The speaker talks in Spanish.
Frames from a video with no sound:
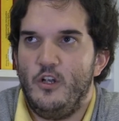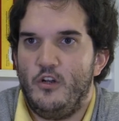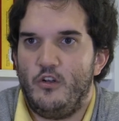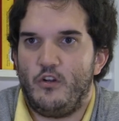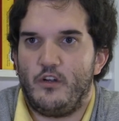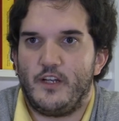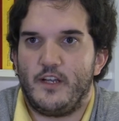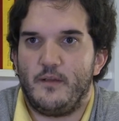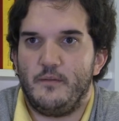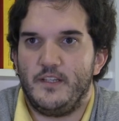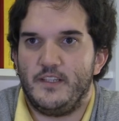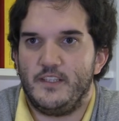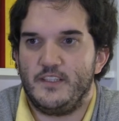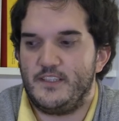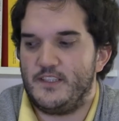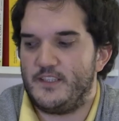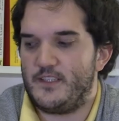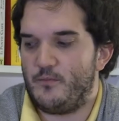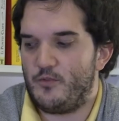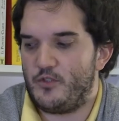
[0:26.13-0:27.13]
Lógicamente,
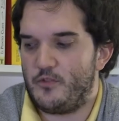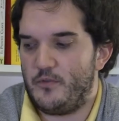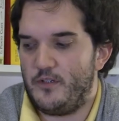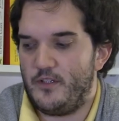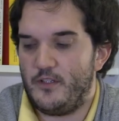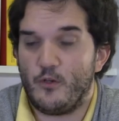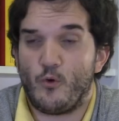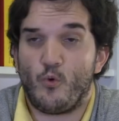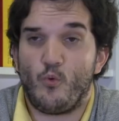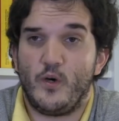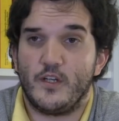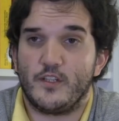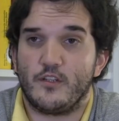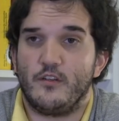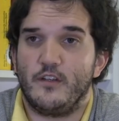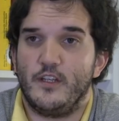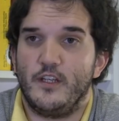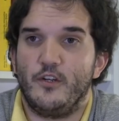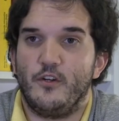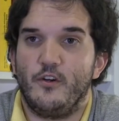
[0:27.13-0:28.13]
si estamos viendo cuatro o
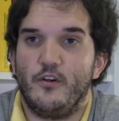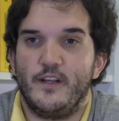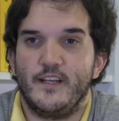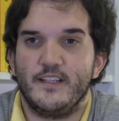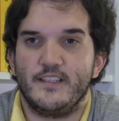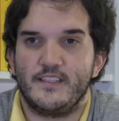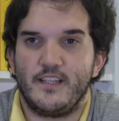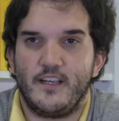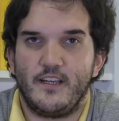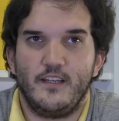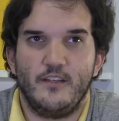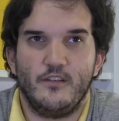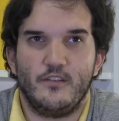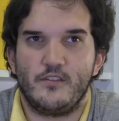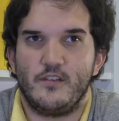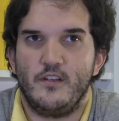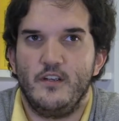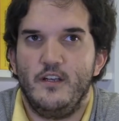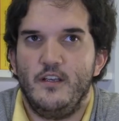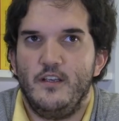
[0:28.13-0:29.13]
cinco eres
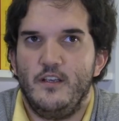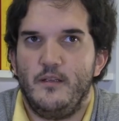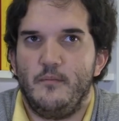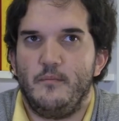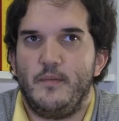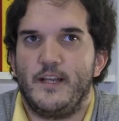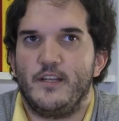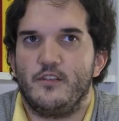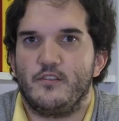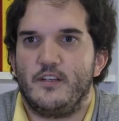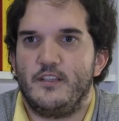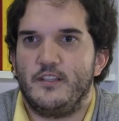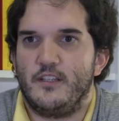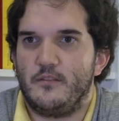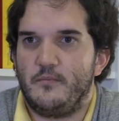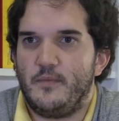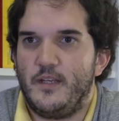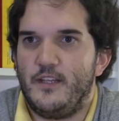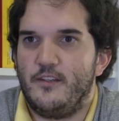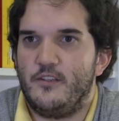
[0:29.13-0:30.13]
seguidos en varios grandes
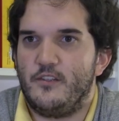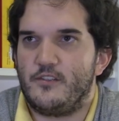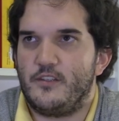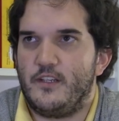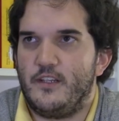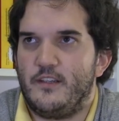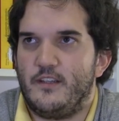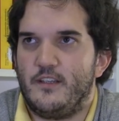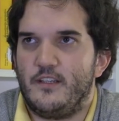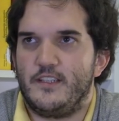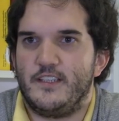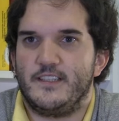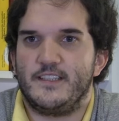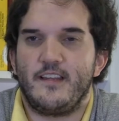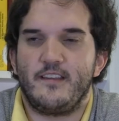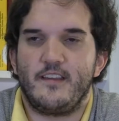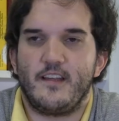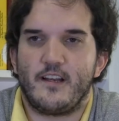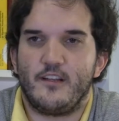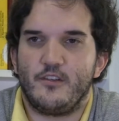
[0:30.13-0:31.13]
medios, eh, se
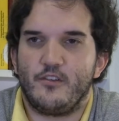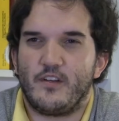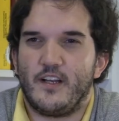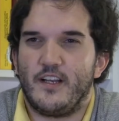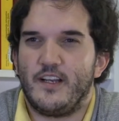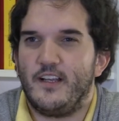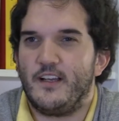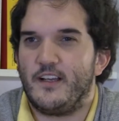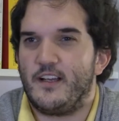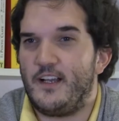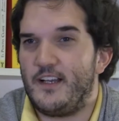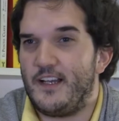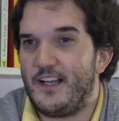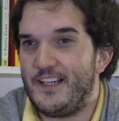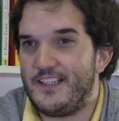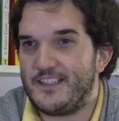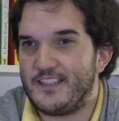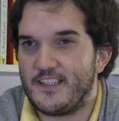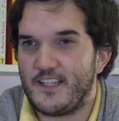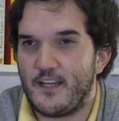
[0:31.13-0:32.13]
están cerrando
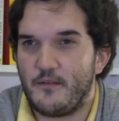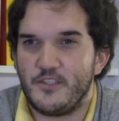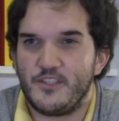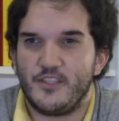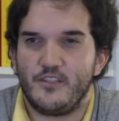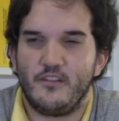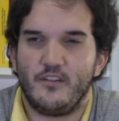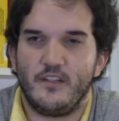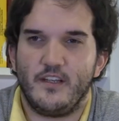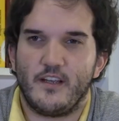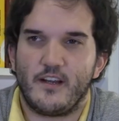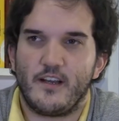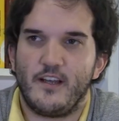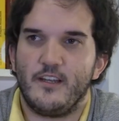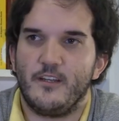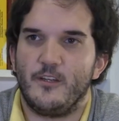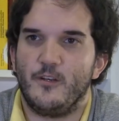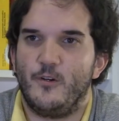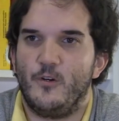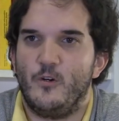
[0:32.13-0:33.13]
canales de televisión, de
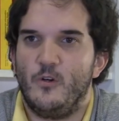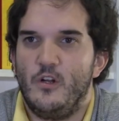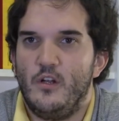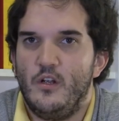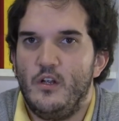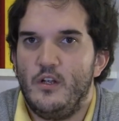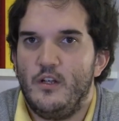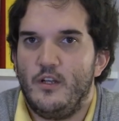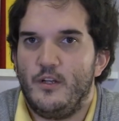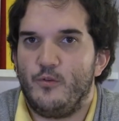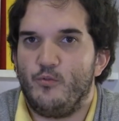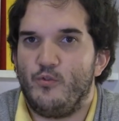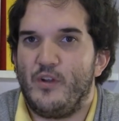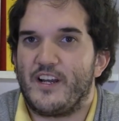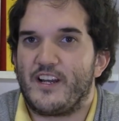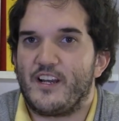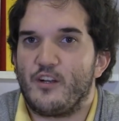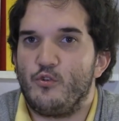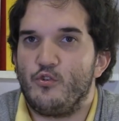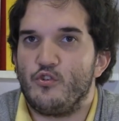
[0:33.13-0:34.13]
radio, no hay
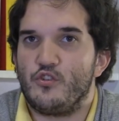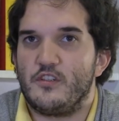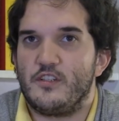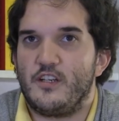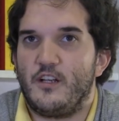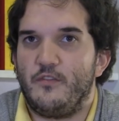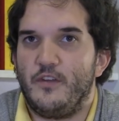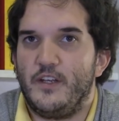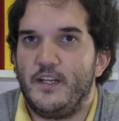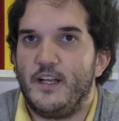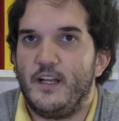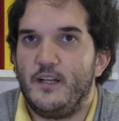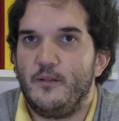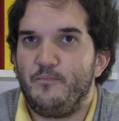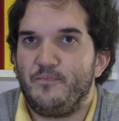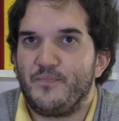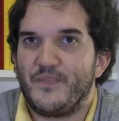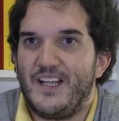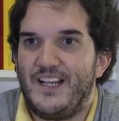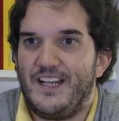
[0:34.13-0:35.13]
recursos, al final
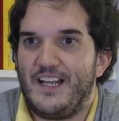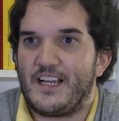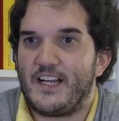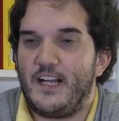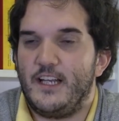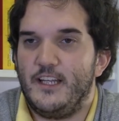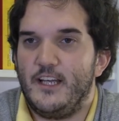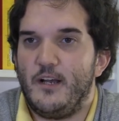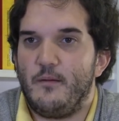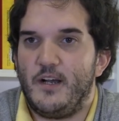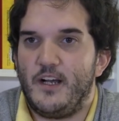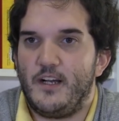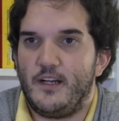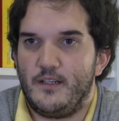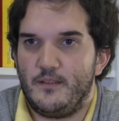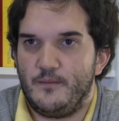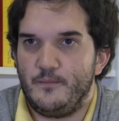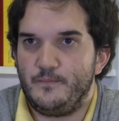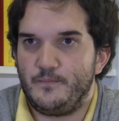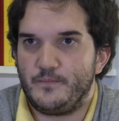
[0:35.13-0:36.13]
la calidad baja,
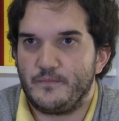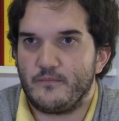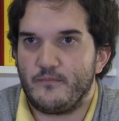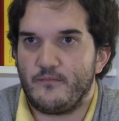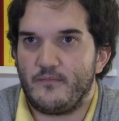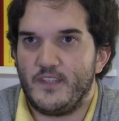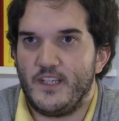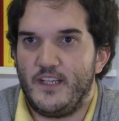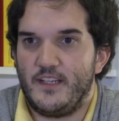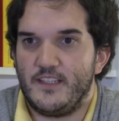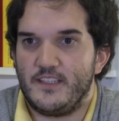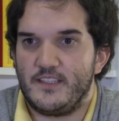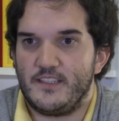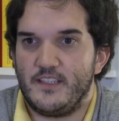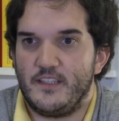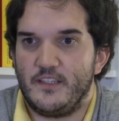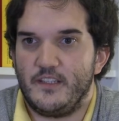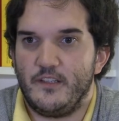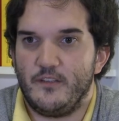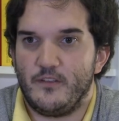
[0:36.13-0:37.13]
en ese
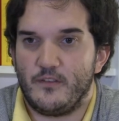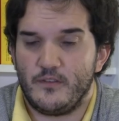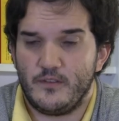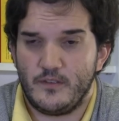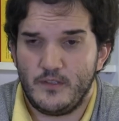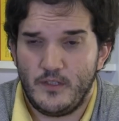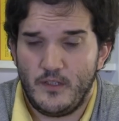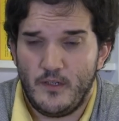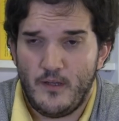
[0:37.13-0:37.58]
sentido, ¿no?